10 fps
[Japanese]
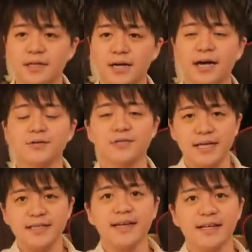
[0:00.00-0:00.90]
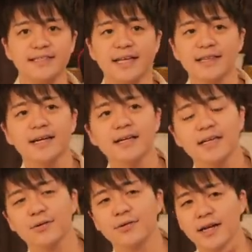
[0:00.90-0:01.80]
あ、あと洗濯機だ。洗濯
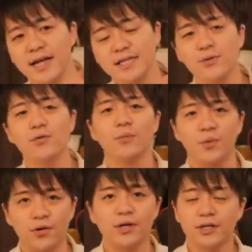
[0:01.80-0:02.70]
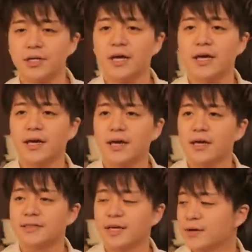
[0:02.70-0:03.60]
機とね、冷蔵庫も、
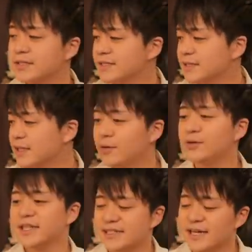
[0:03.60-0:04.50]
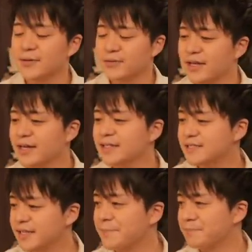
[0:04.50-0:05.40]
えー、引っ越し引っ越し屋さんにお願い
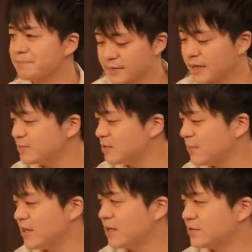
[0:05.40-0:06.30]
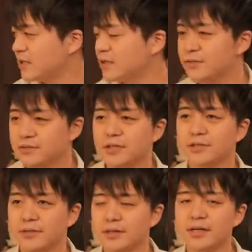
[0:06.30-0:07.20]
して、だいぶね、身軽になっていくんで
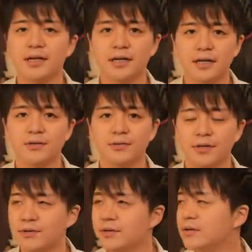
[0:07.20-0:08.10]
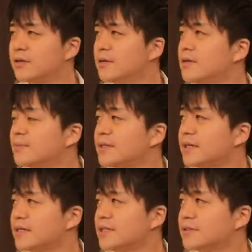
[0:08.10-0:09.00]
すよね。だから、あの、いろいろ、ま
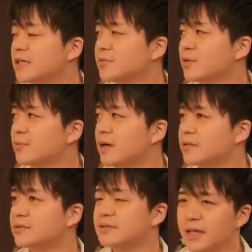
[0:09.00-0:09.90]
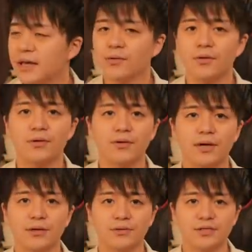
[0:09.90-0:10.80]
た新しく買うものもあるんで、今後、
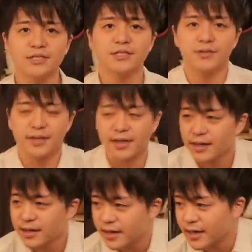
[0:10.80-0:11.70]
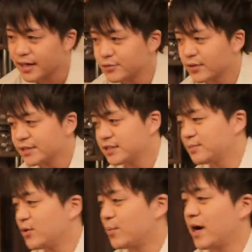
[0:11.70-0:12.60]
あの、新居でね、えー、紹介す
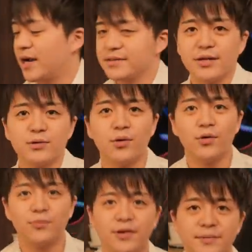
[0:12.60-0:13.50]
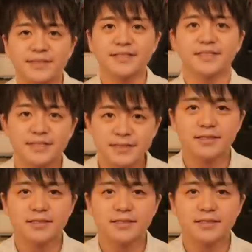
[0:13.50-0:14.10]
るものもあるかと思います。